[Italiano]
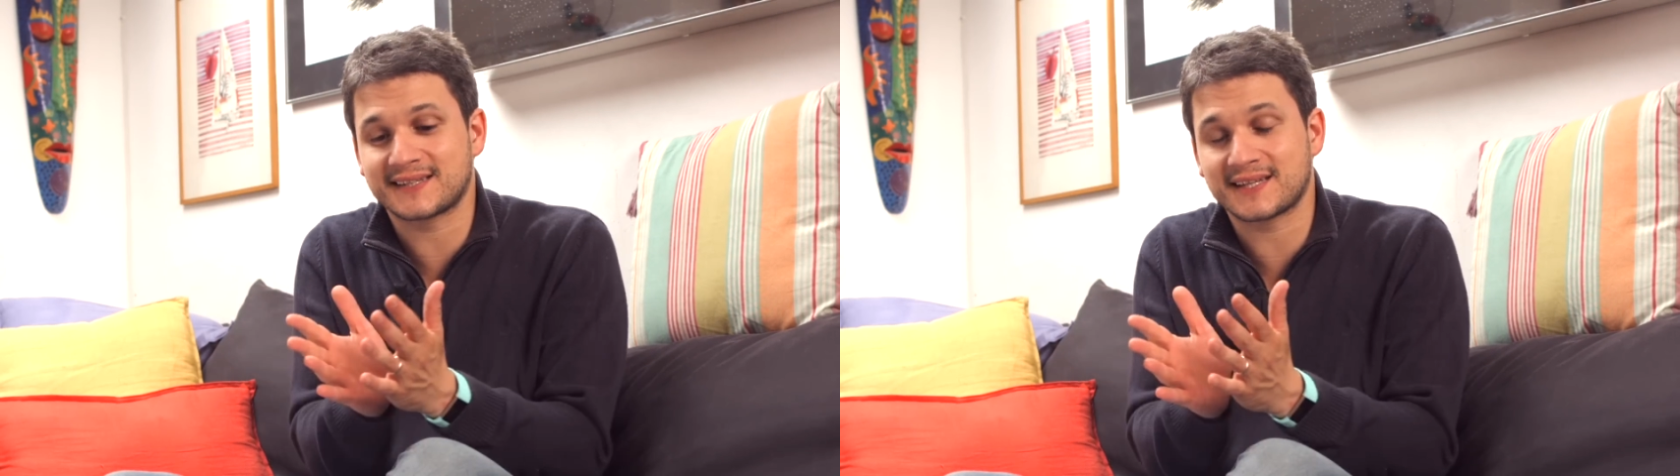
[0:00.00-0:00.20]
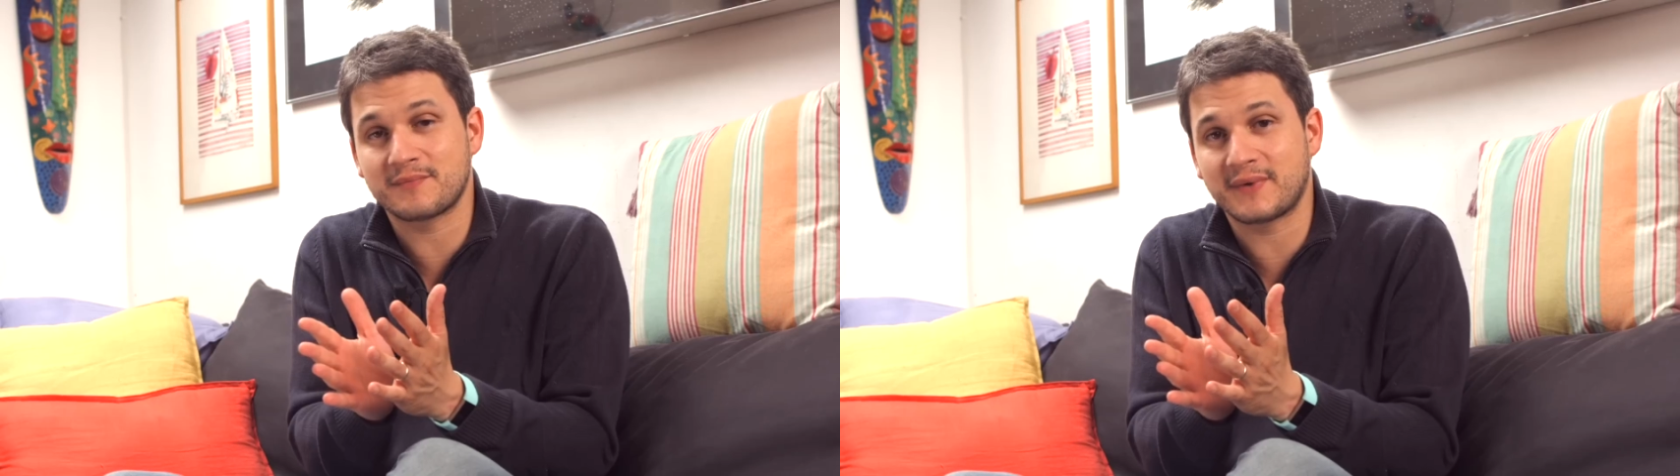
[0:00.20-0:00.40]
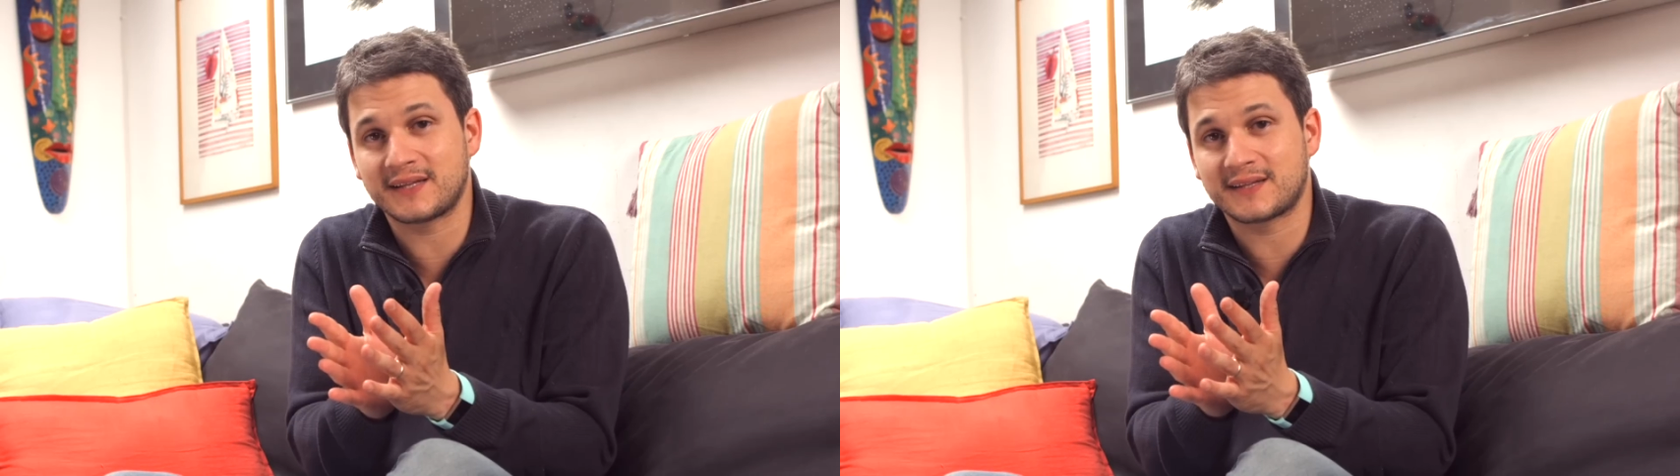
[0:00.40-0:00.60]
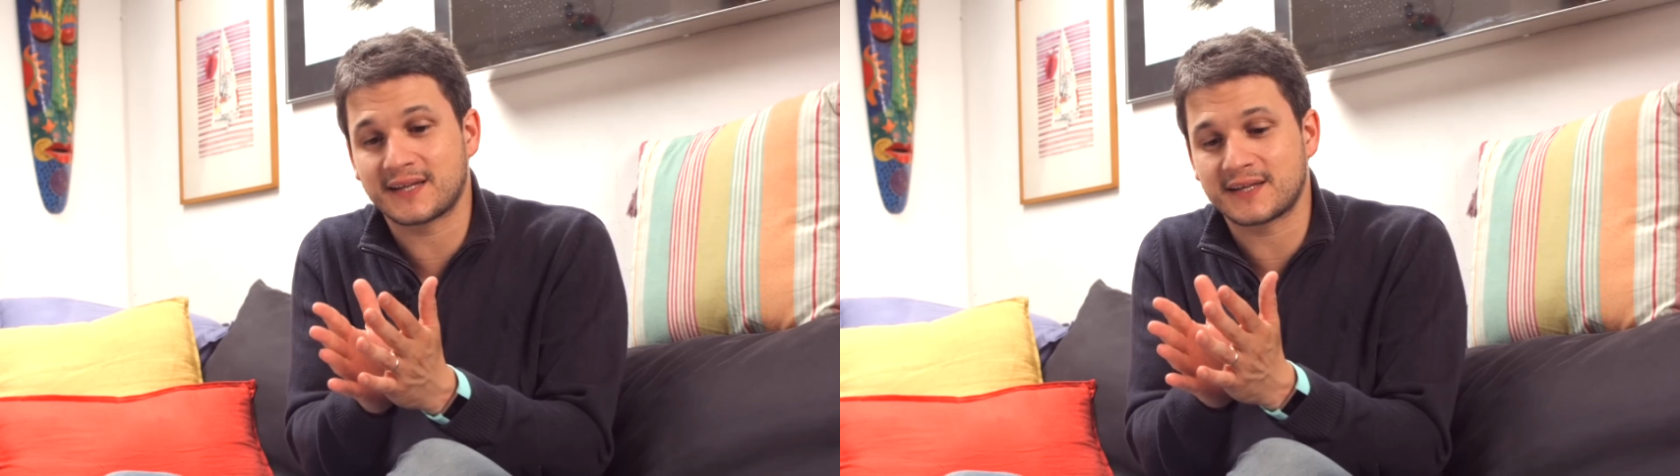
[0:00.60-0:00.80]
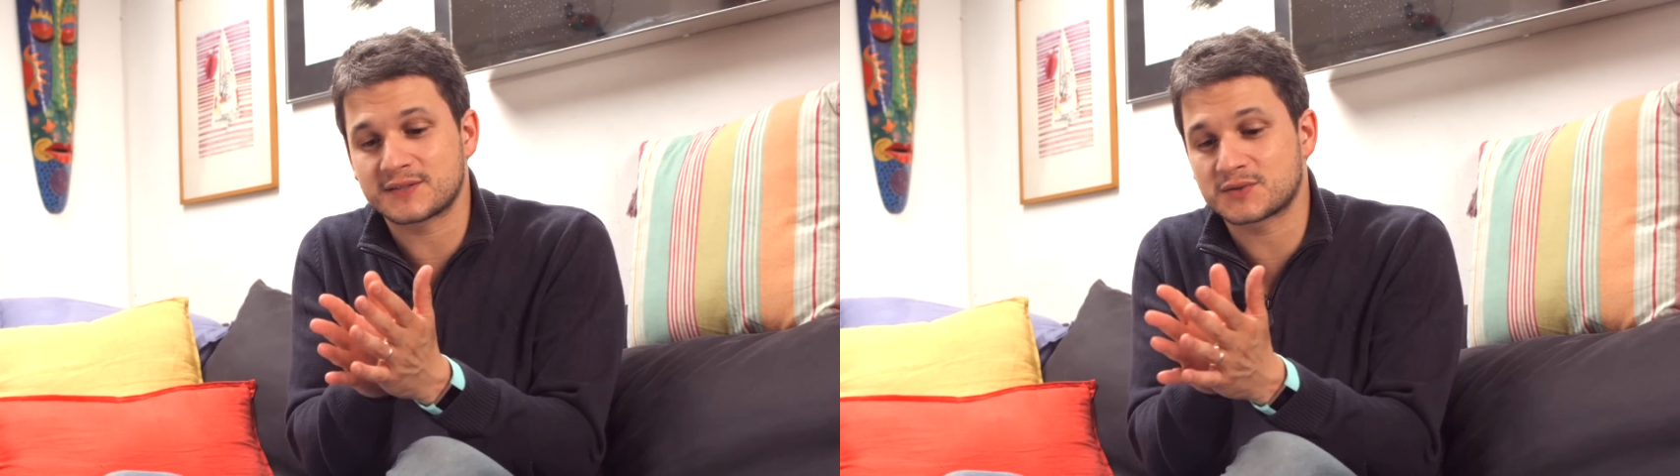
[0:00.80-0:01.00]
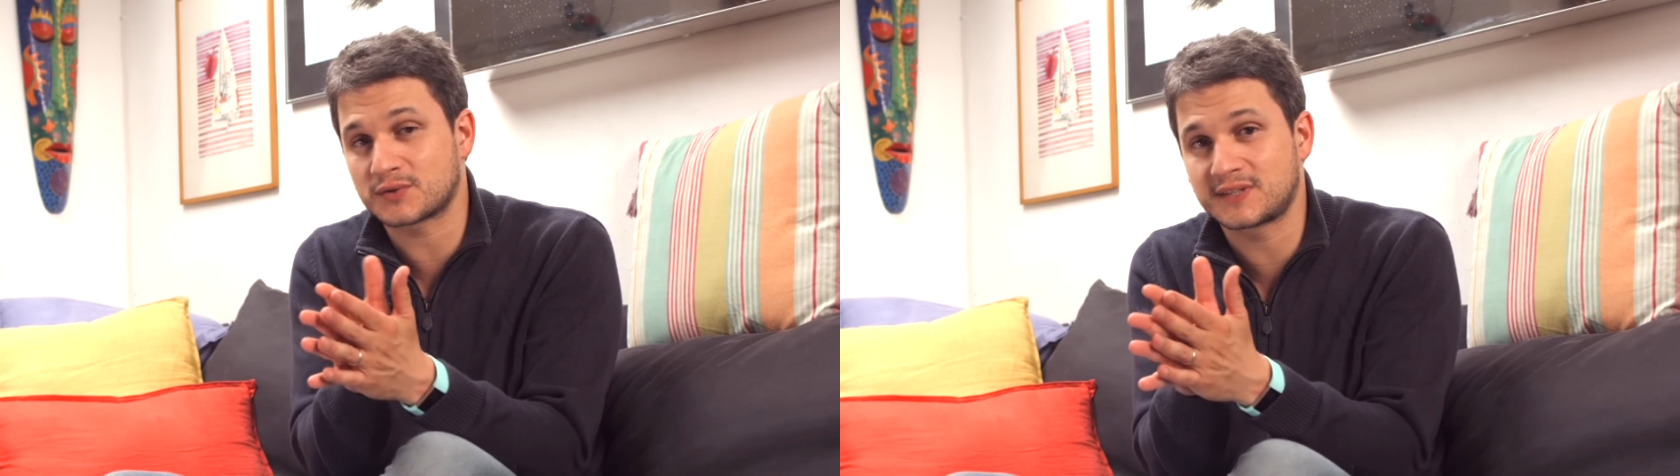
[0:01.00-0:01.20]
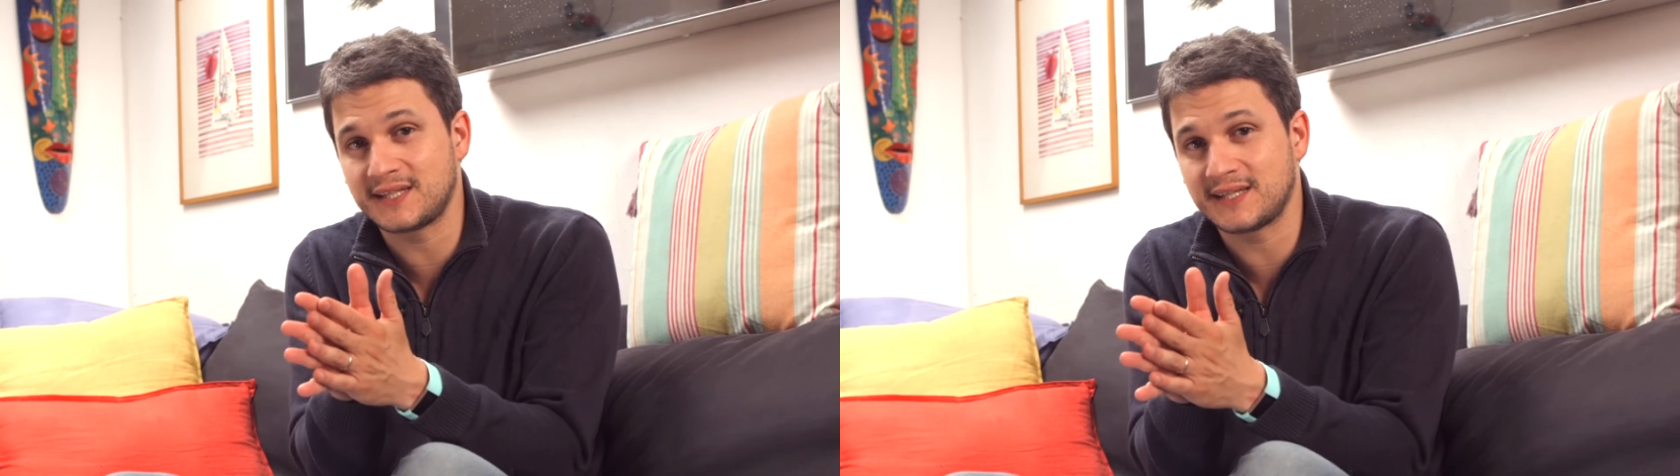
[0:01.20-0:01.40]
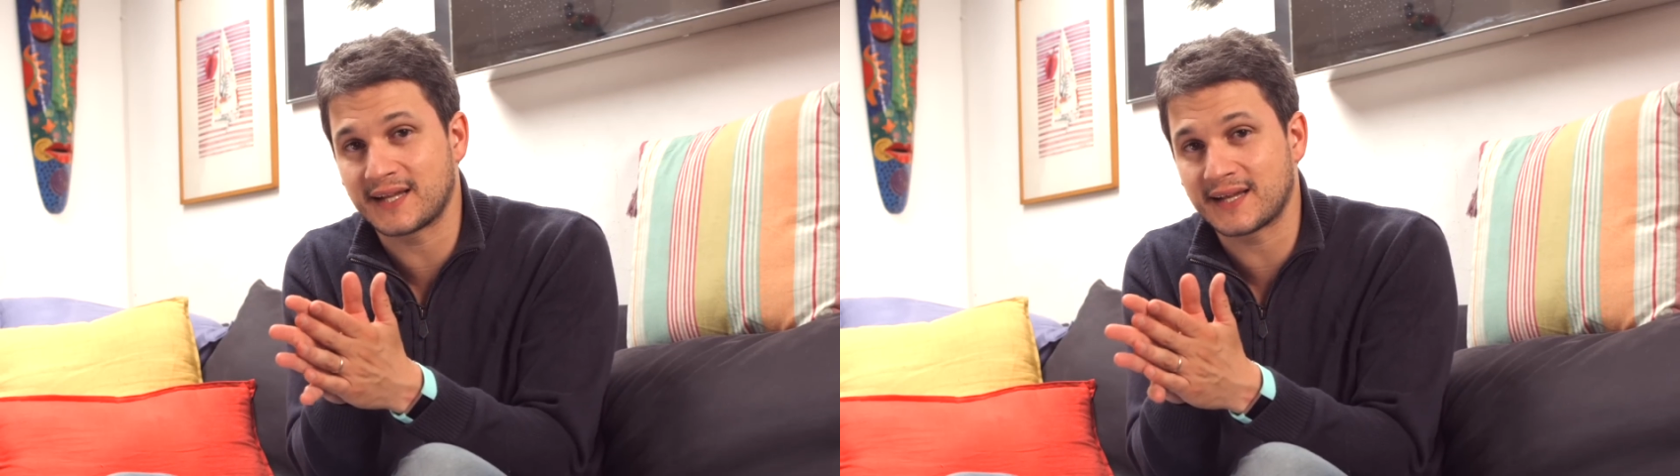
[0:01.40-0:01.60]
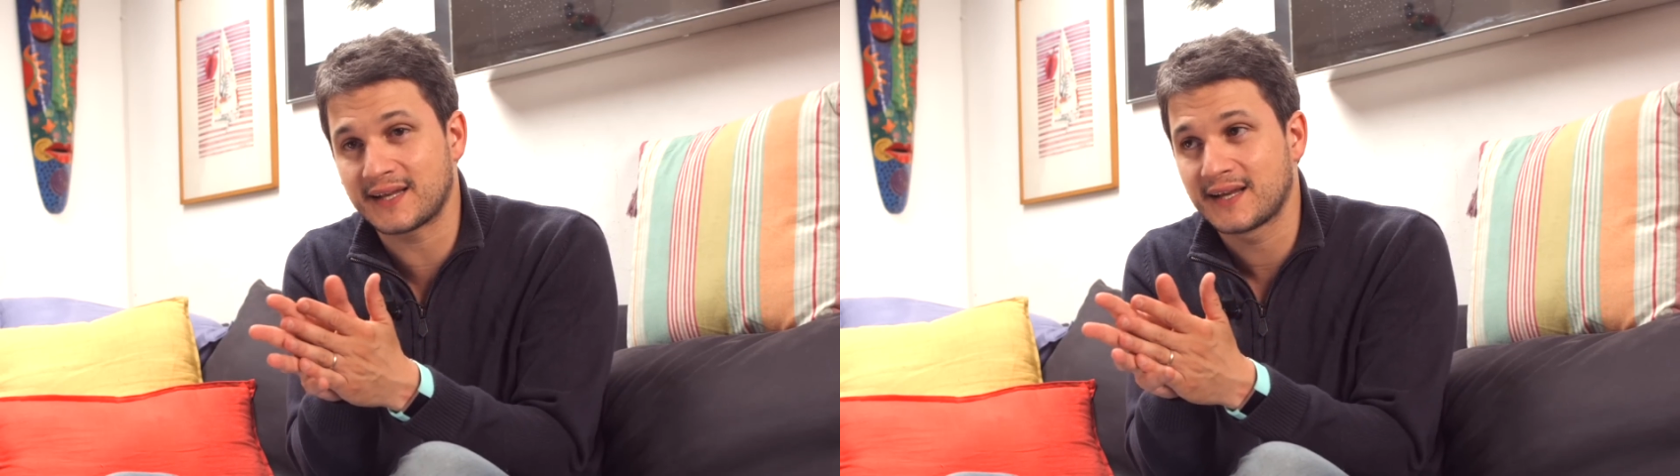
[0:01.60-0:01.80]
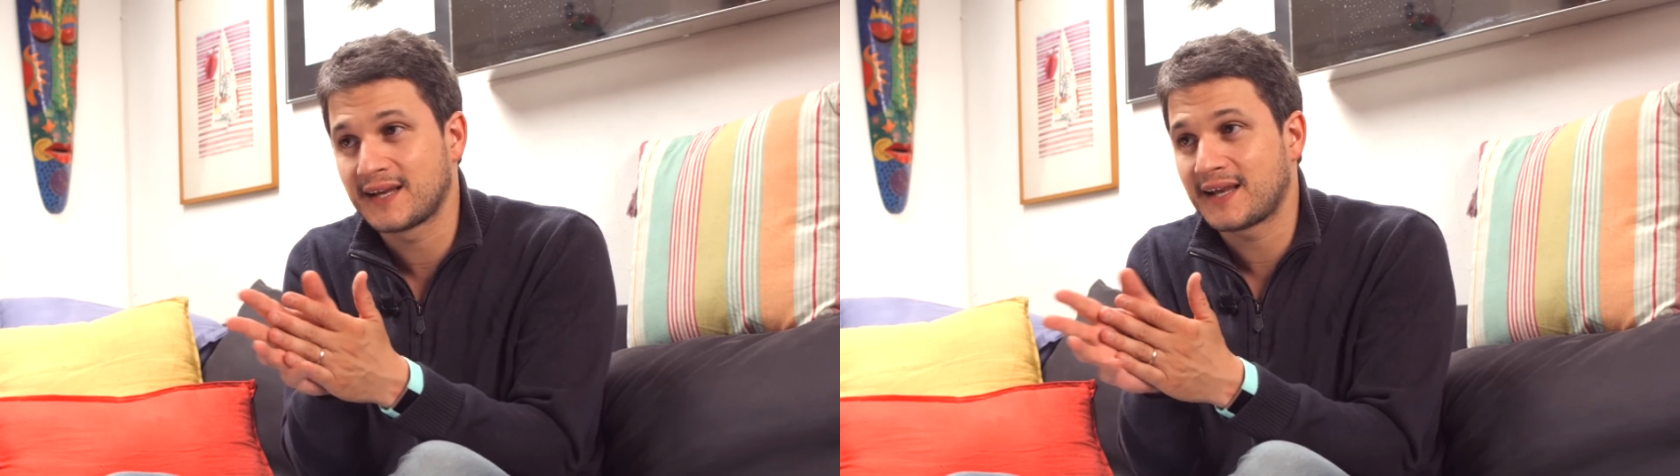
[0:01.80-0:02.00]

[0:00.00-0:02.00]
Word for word: talmente sottile